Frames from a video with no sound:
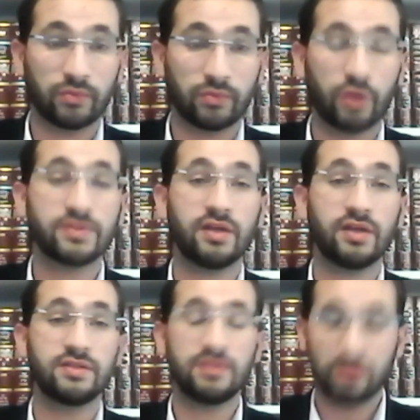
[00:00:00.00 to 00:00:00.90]
Comme ça, il
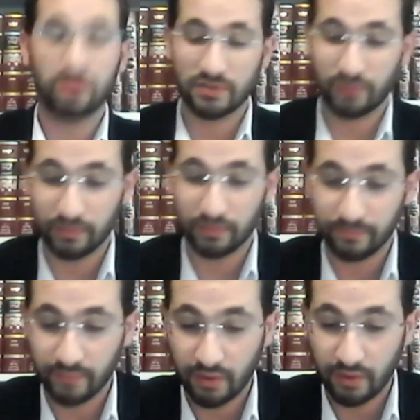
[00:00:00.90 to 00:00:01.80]
dit Tosfot.
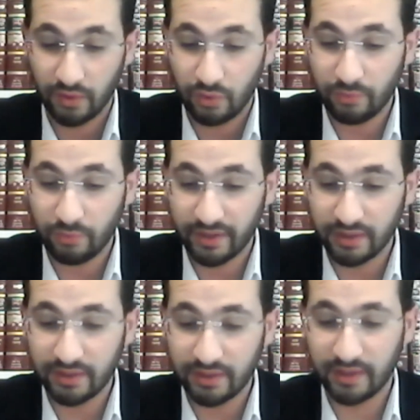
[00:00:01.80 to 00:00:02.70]

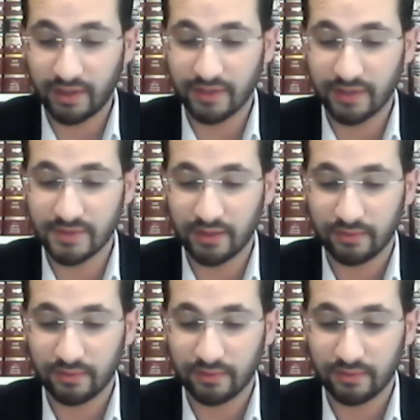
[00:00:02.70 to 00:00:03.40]
deleka chatzer.